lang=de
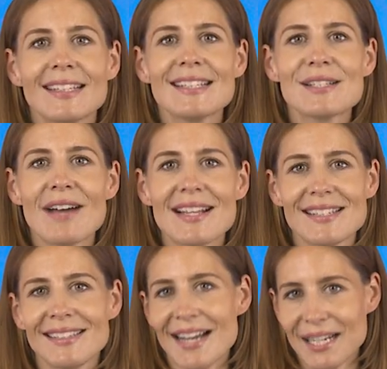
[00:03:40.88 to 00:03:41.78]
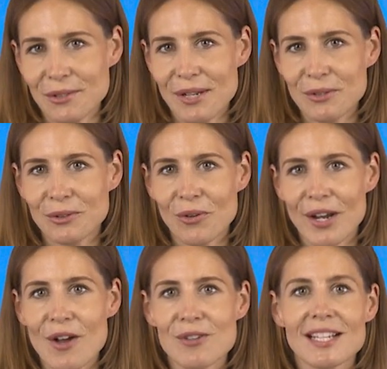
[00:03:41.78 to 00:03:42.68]
Das war sie, die aktuelle und
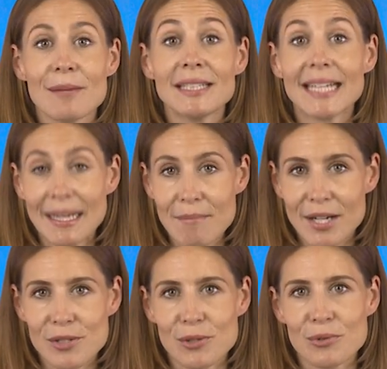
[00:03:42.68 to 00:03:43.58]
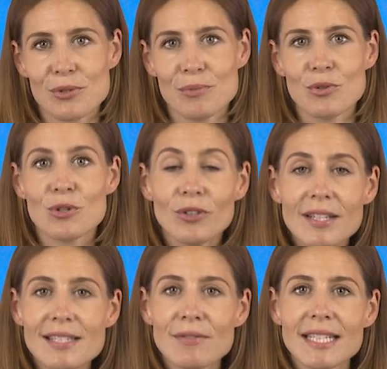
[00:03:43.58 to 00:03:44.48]
neue Ausgabe der Remax News. Schön,
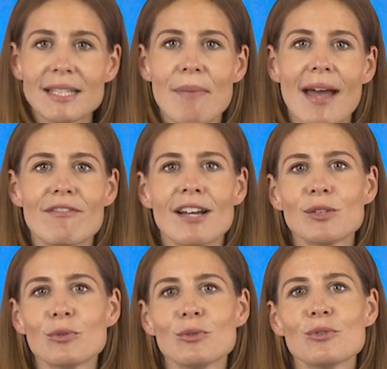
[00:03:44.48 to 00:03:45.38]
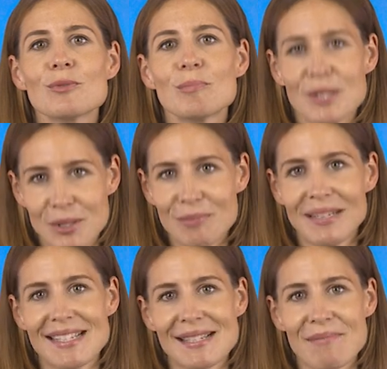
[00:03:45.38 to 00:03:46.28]
dass Sie wieder dabei waren und bis zum
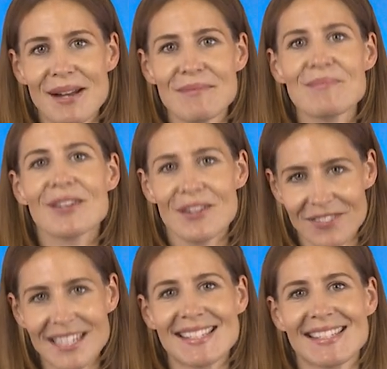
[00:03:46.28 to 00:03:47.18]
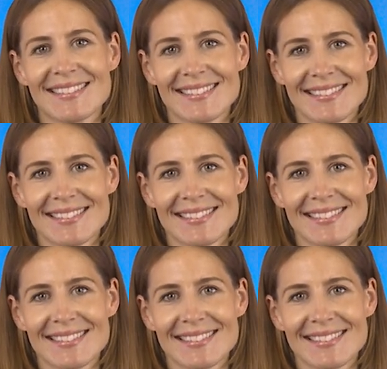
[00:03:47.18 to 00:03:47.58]
nächsten Mal. Auf Wiedersehen.